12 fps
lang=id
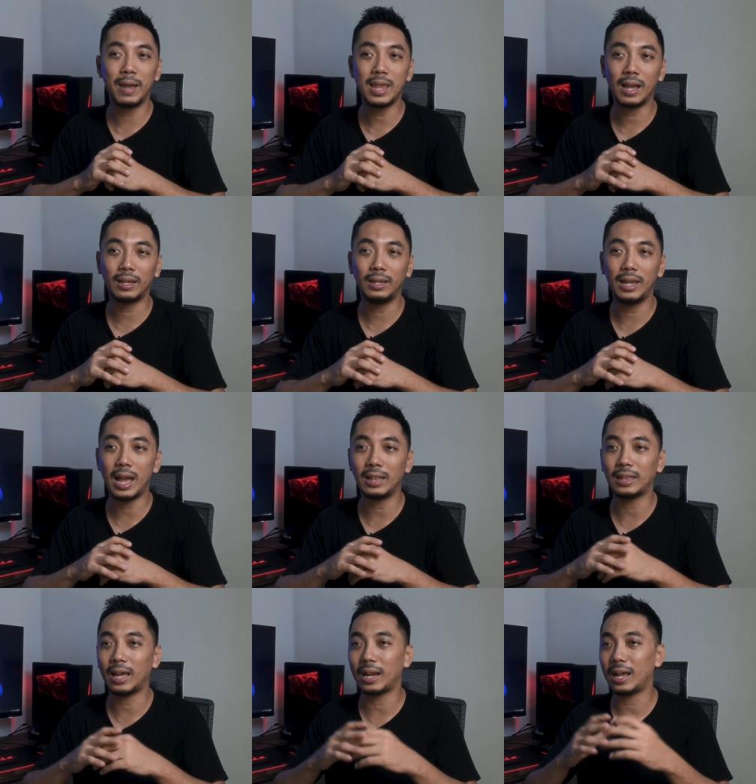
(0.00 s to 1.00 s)
banyak di
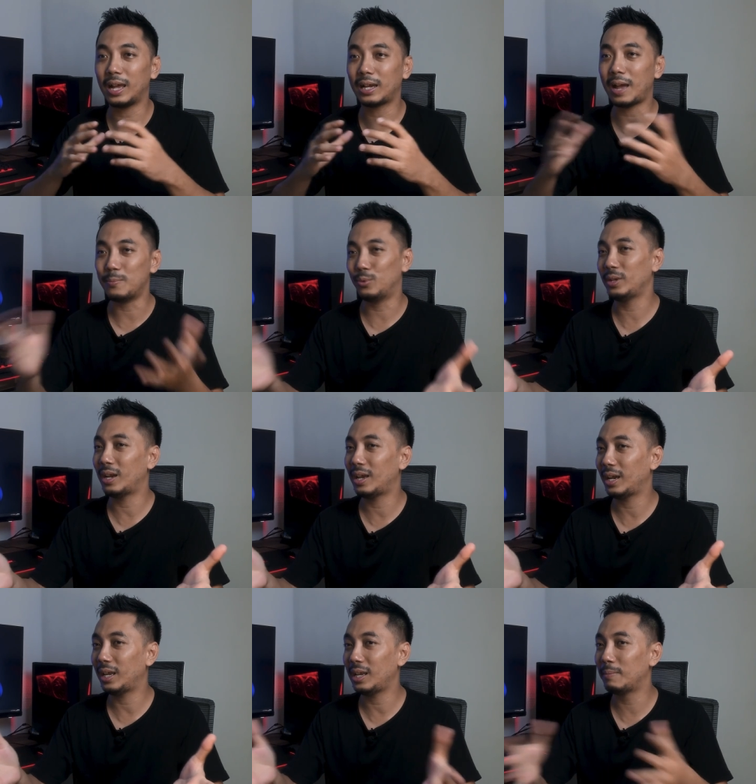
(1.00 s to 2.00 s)
antara kamu yang
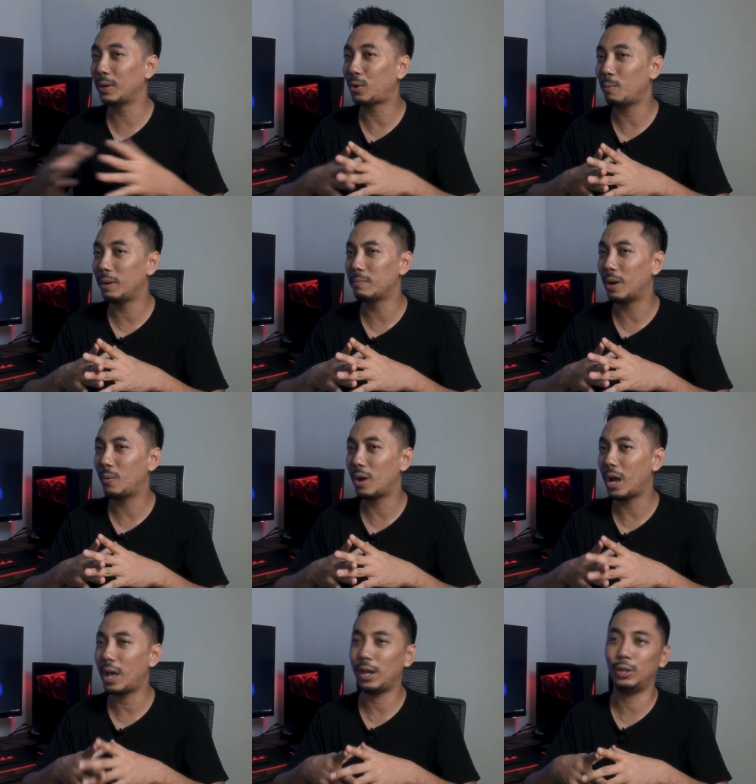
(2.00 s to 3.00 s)
akhirnya berkomen bahwa,
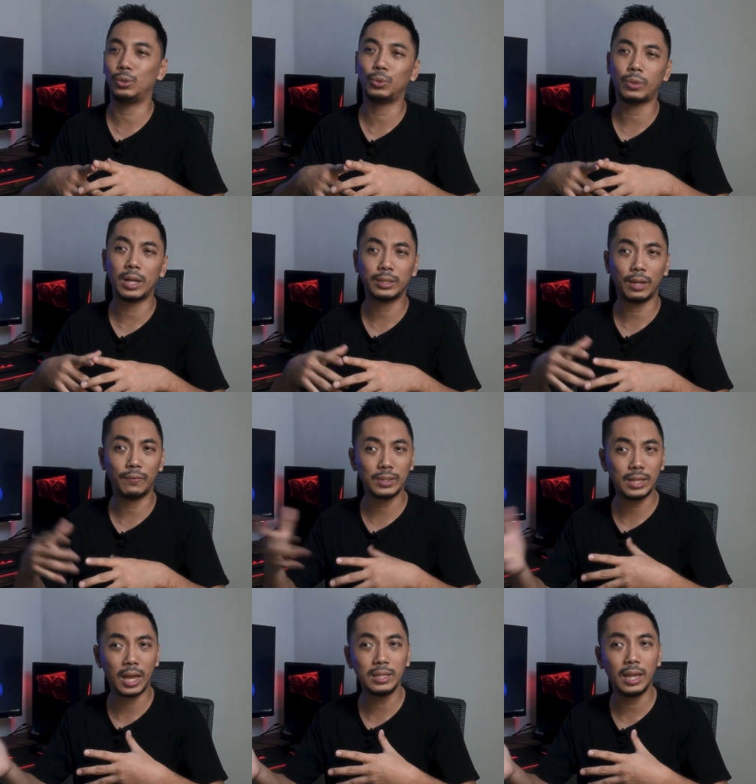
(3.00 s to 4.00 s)
ah itu tukang
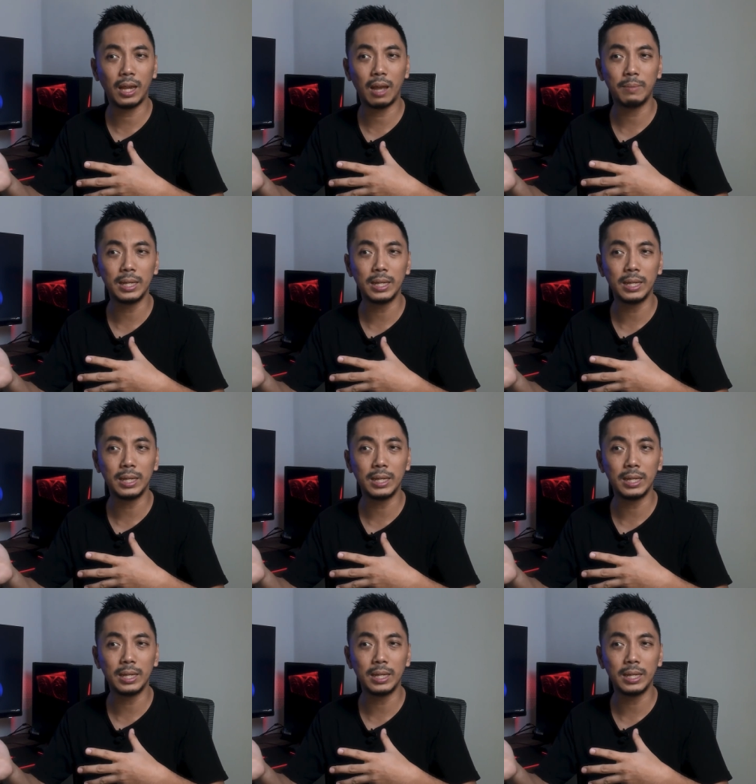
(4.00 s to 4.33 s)
servisnya aja yang nggak